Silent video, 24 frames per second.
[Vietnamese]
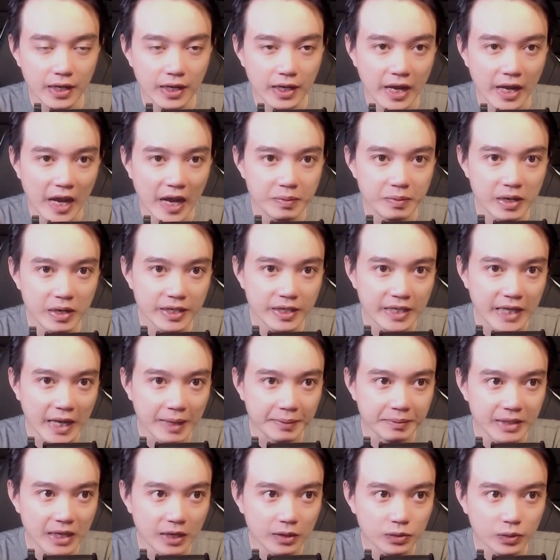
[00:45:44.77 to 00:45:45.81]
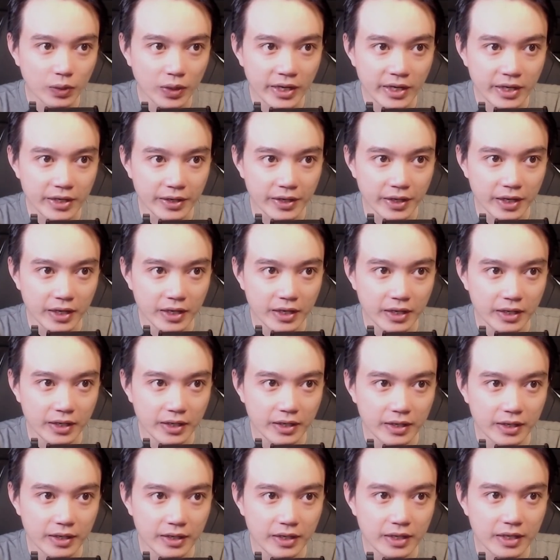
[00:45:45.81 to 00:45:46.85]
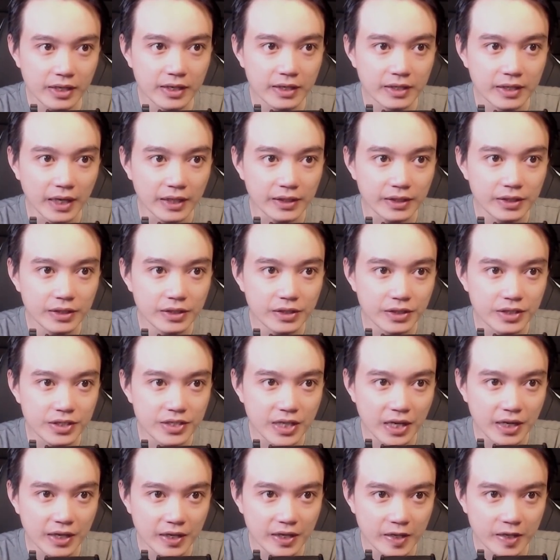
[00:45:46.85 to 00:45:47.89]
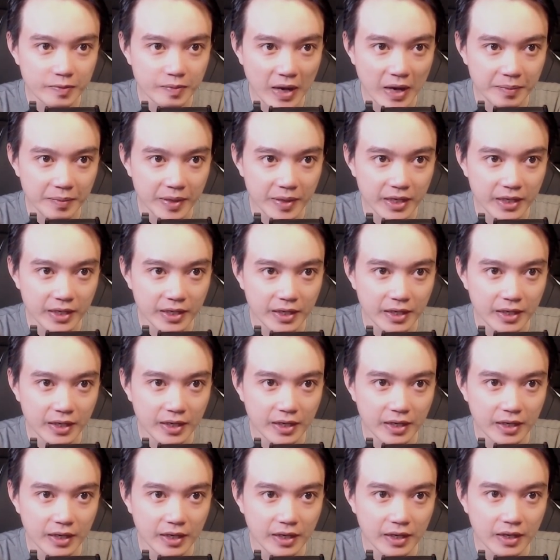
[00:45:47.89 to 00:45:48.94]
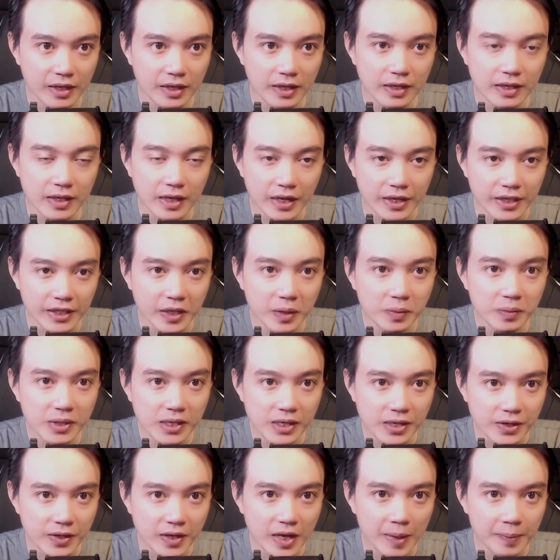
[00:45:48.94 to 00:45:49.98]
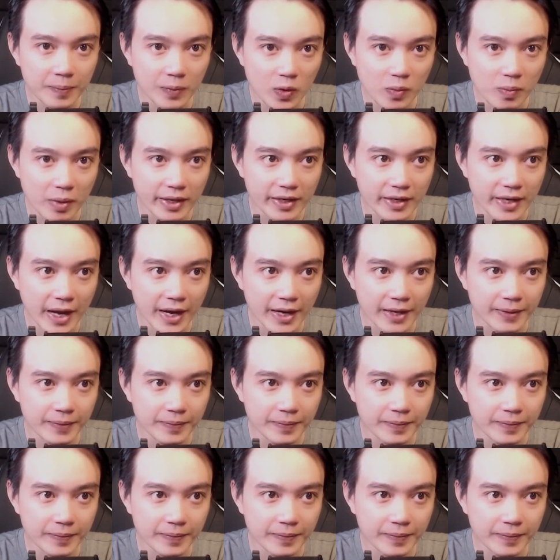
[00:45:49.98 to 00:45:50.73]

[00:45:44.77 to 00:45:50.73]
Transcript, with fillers: Hai bên chạm nhau tóe lửa, nhưng là thứ lửa xanh lơ ma mị, gần giống với lửa âm của Bạch Đan.